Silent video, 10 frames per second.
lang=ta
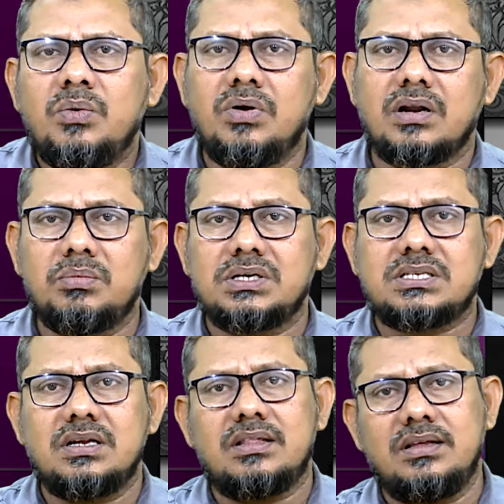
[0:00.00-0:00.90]
ஓடுற
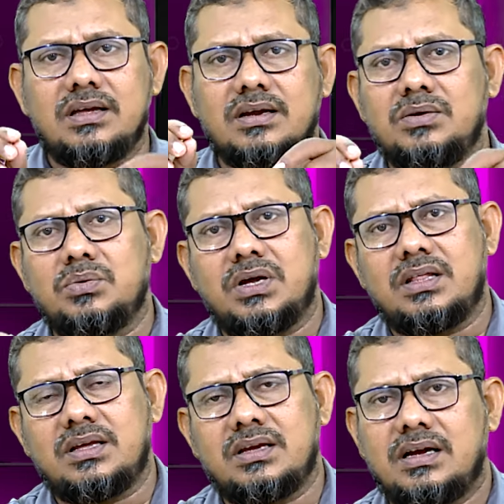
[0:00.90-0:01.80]
பஸ்ஸில் இருந்து
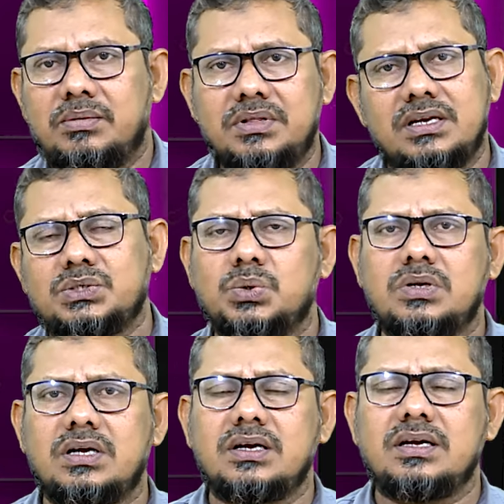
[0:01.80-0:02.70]
இறங்கக்கூடாது அப்படி தானே
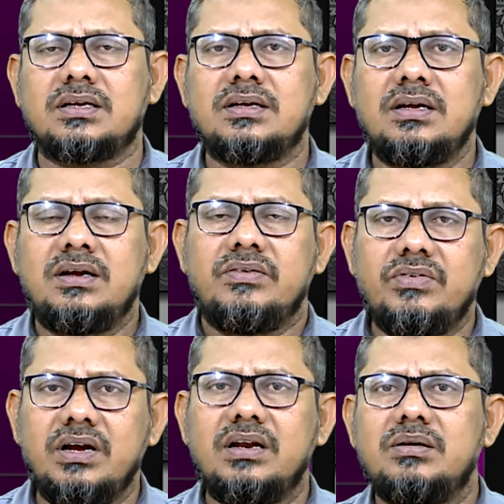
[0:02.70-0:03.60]
சொல்கிறாங்க
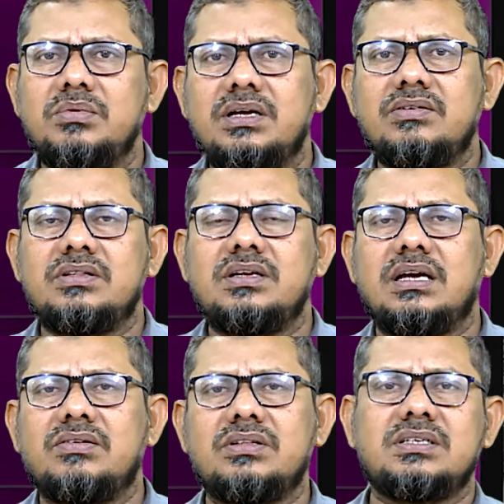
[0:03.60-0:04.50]
வேணும்னே வந்து
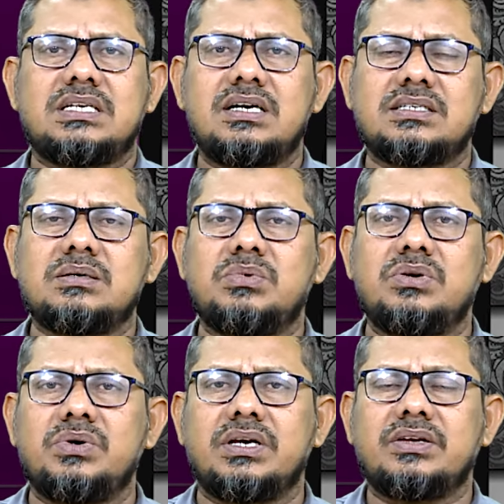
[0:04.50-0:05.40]
நான் வந்து சாகசம்
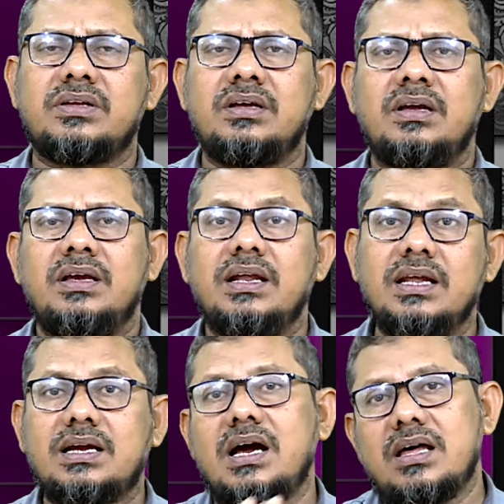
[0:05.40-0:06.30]
பண்ணுவேன் என்ன
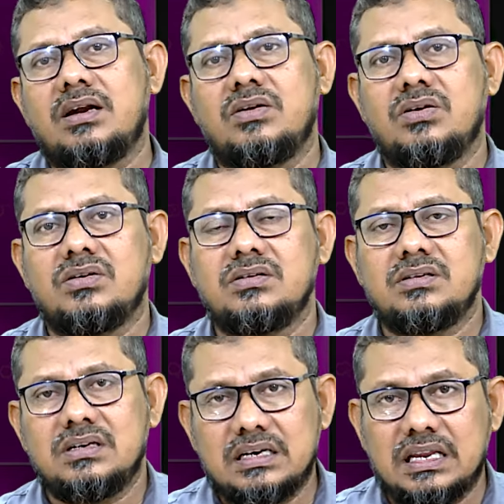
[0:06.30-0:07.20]
காரணம்
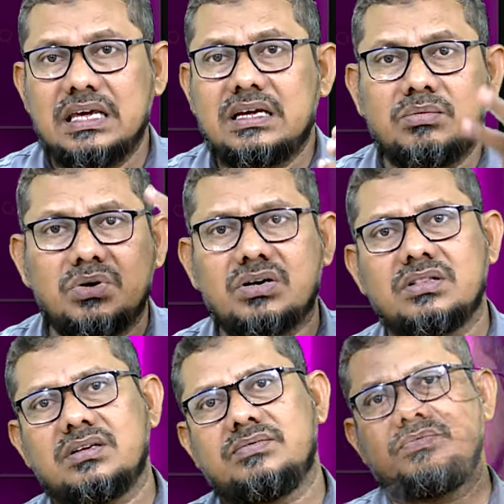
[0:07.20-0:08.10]
லைக்
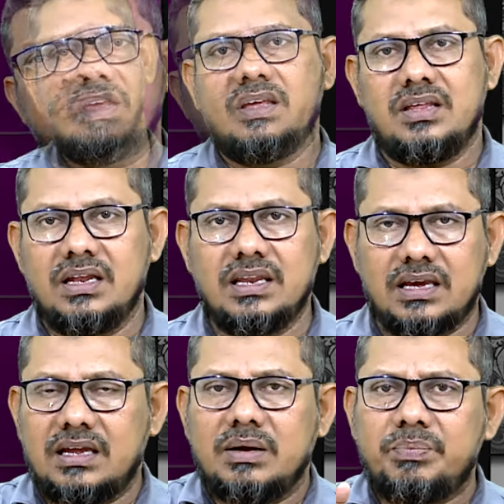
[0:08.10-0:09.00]
மோகம்தான் இது
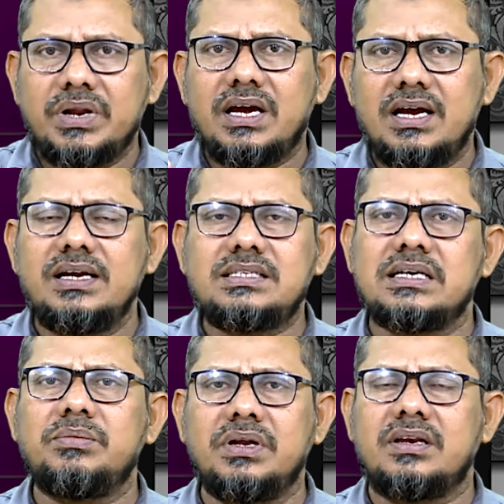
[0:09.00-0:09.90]
என்னைக்கு எப்படி ஆயிடுச்சு
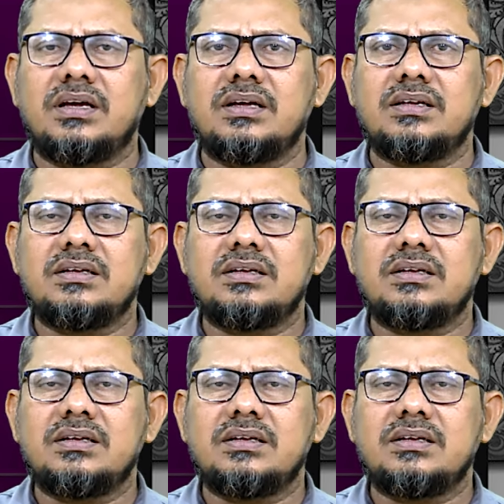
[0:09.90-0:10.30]
அப்படின்னா